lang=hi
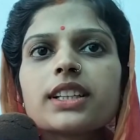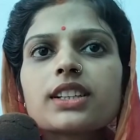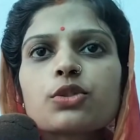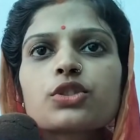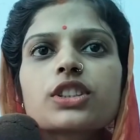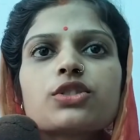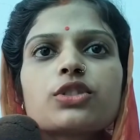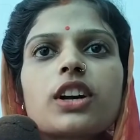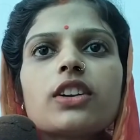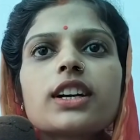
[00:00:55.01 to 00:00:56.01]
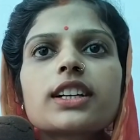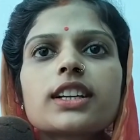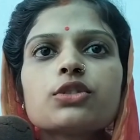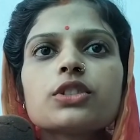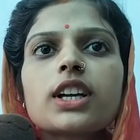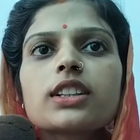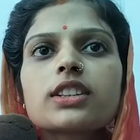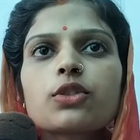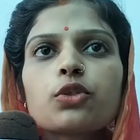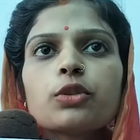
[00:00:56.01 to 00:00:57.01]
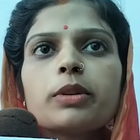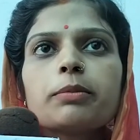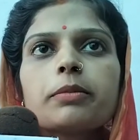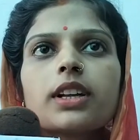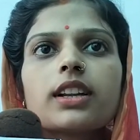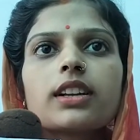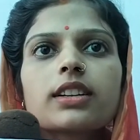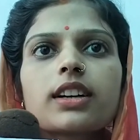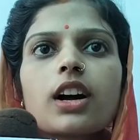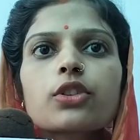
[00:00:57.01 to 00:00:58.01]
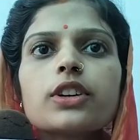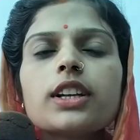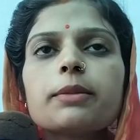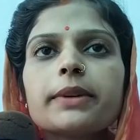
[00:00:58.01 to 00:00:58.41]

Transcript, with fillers: मैं ये सोच के चुनाव लड़ रही हूँ कि आज तक कोई भी गांव की